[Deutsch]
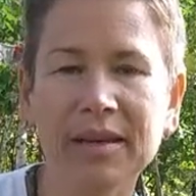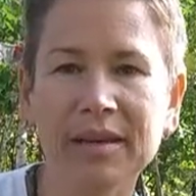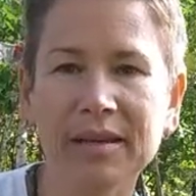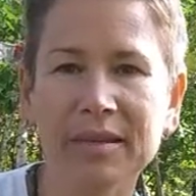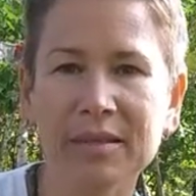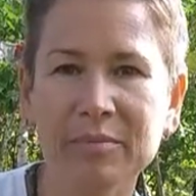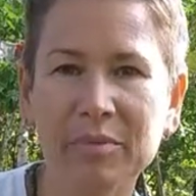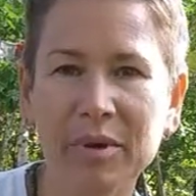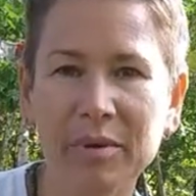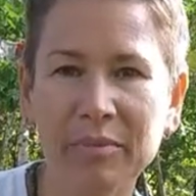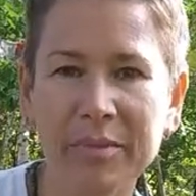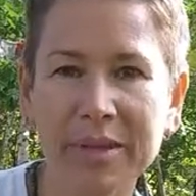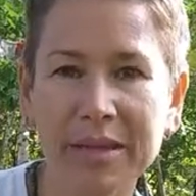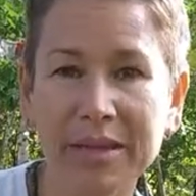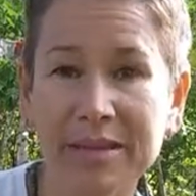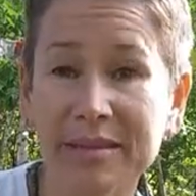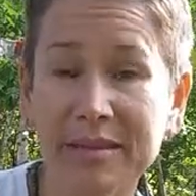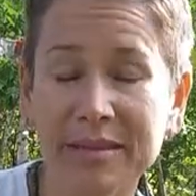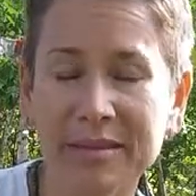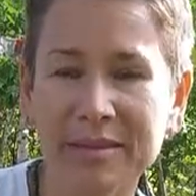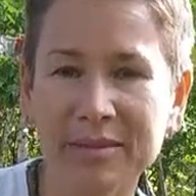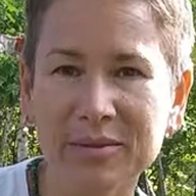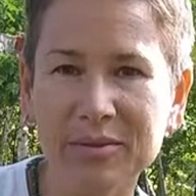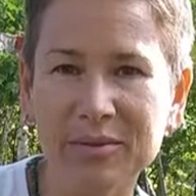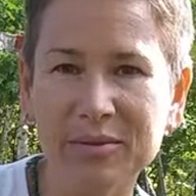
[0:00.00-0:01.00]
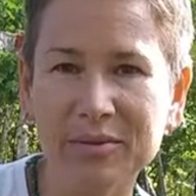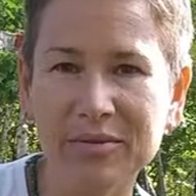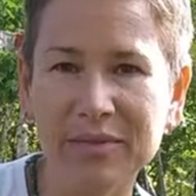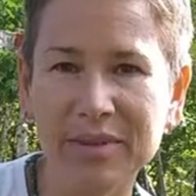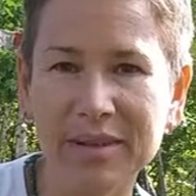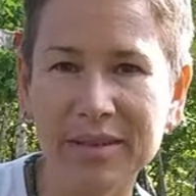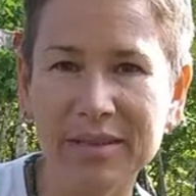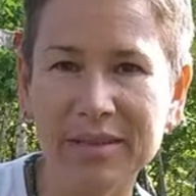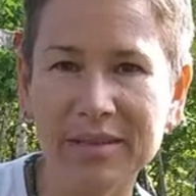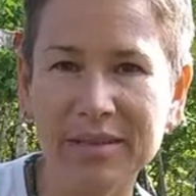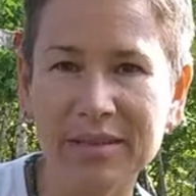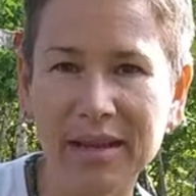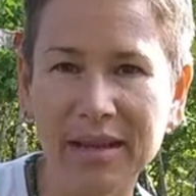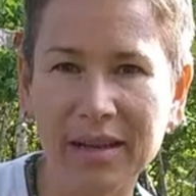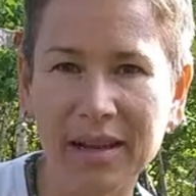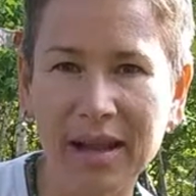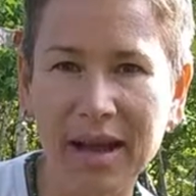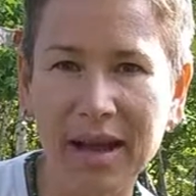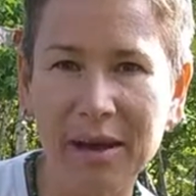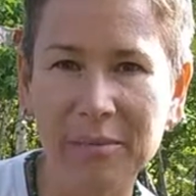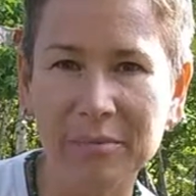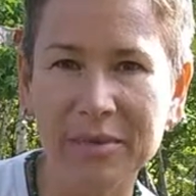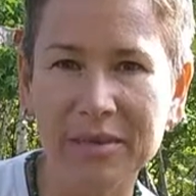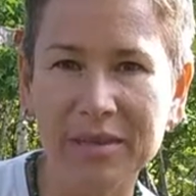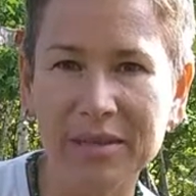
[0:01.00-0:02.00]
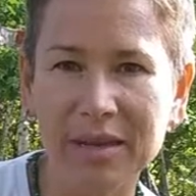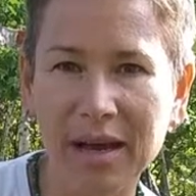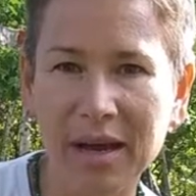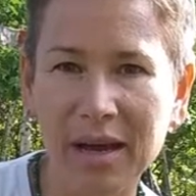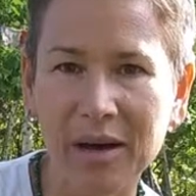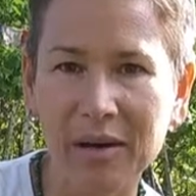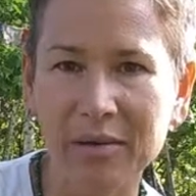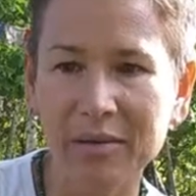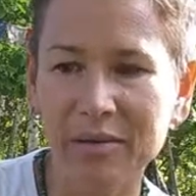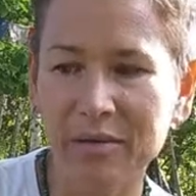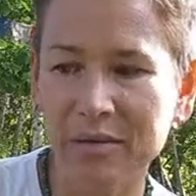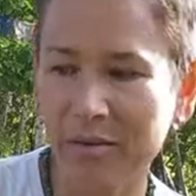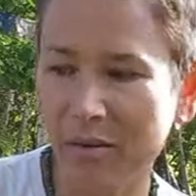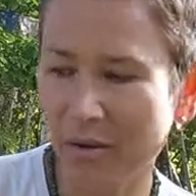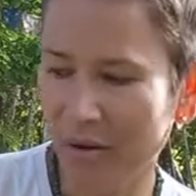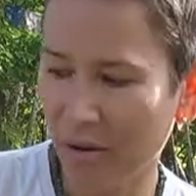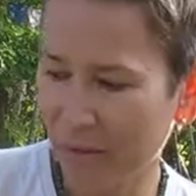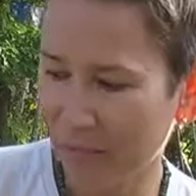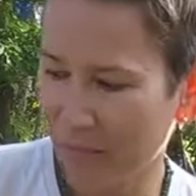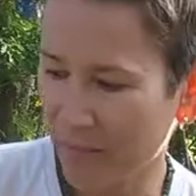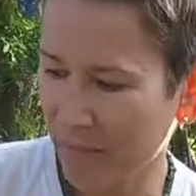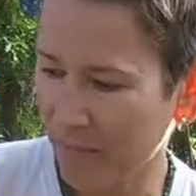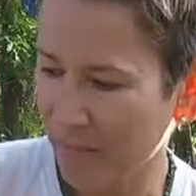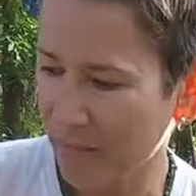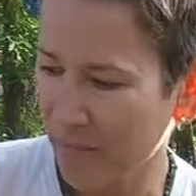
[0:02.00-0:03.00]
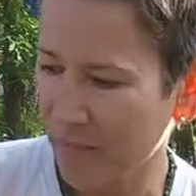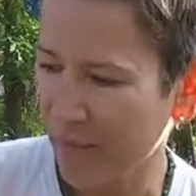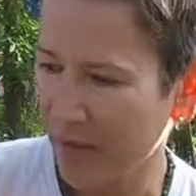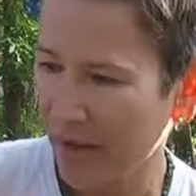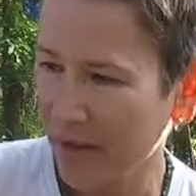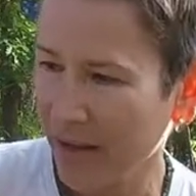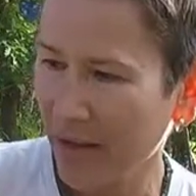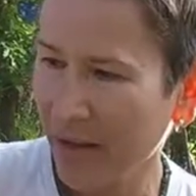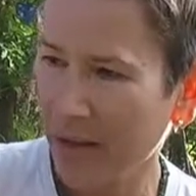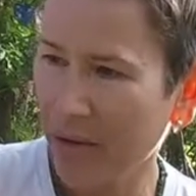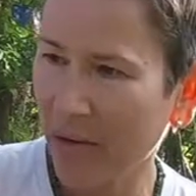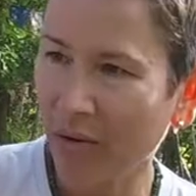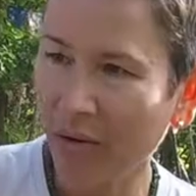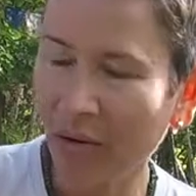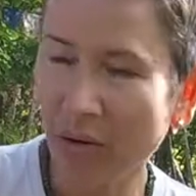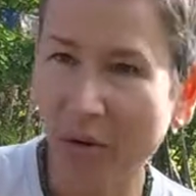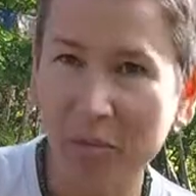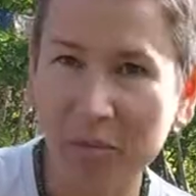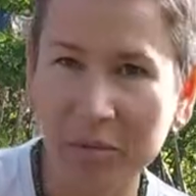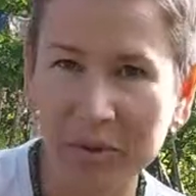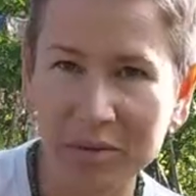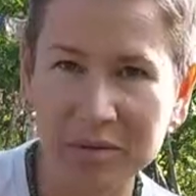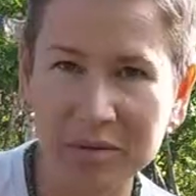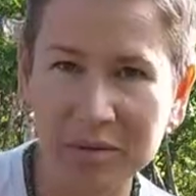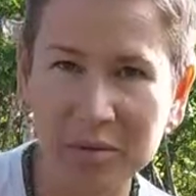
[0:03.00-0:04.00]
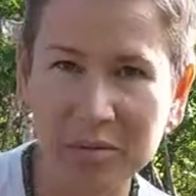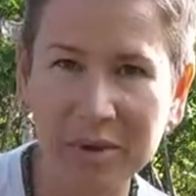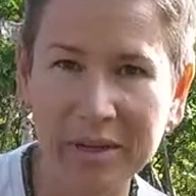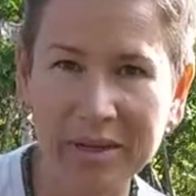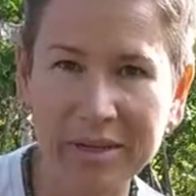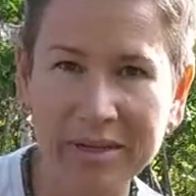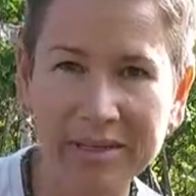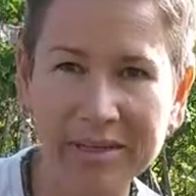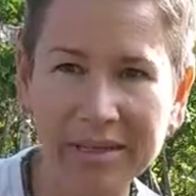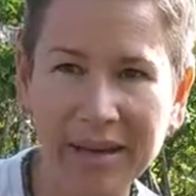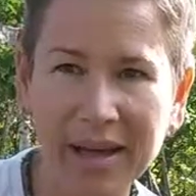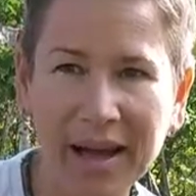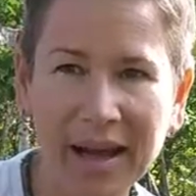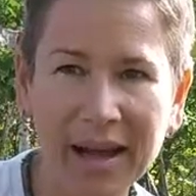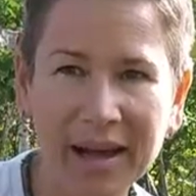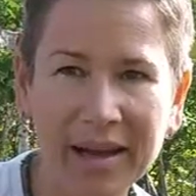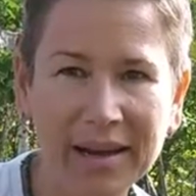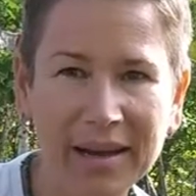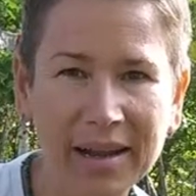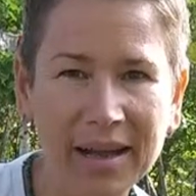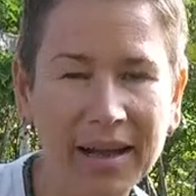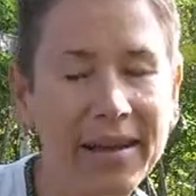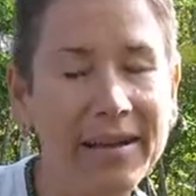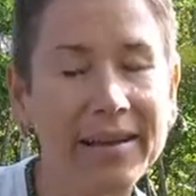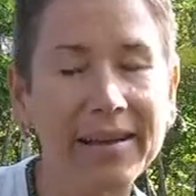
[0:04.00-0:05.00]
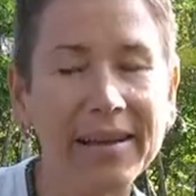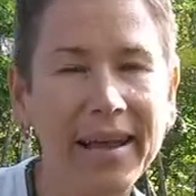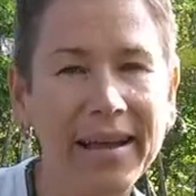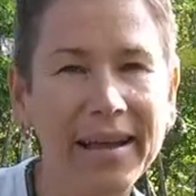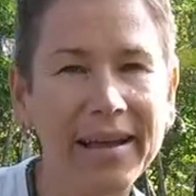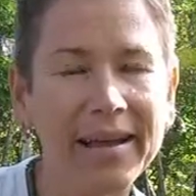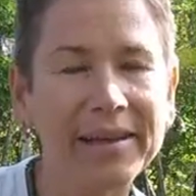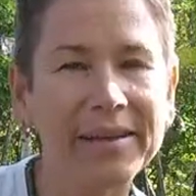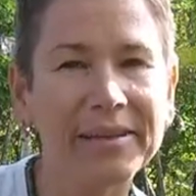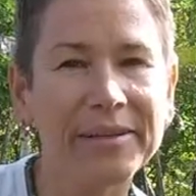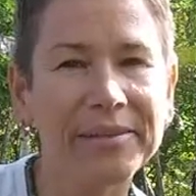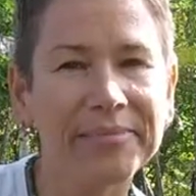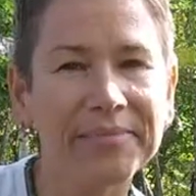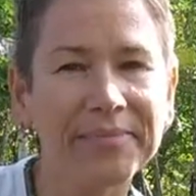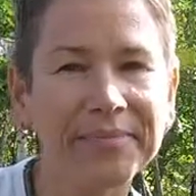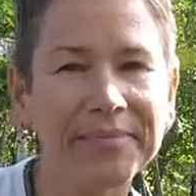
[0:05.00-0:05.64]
Also bei mir ist es so, wenn ich dann abends nach Hause komme und nochmal so über den Tag nachdenke,